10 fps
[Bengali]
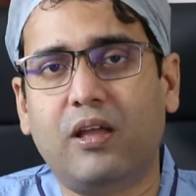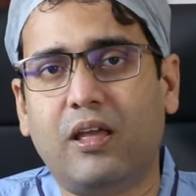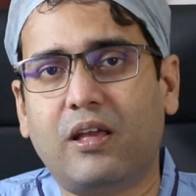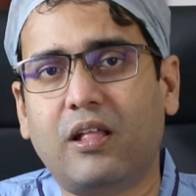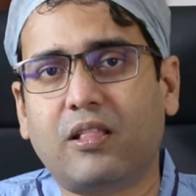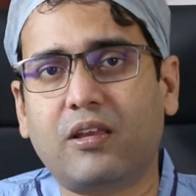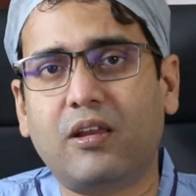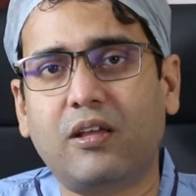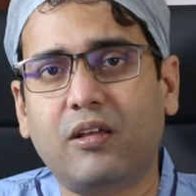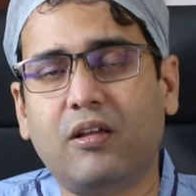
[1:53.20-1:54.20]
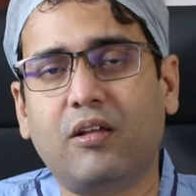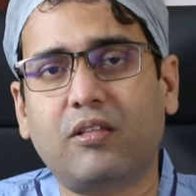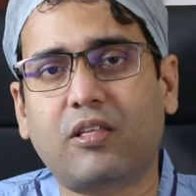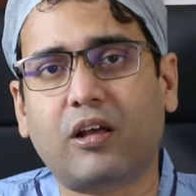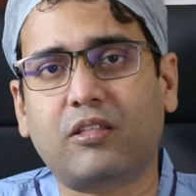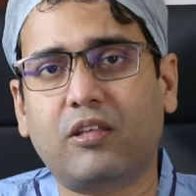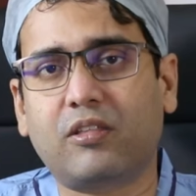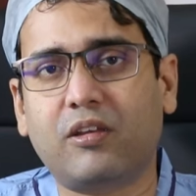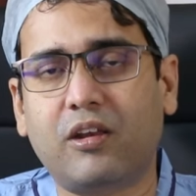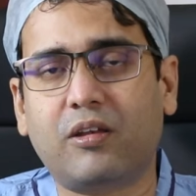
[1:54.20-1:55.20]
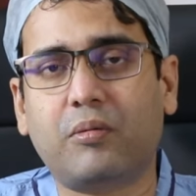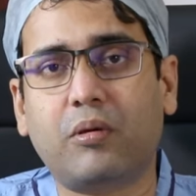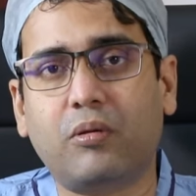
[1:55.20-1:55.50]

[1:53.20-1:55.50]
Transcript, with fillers: এই ক্ষেত্রে সাকসেস রেট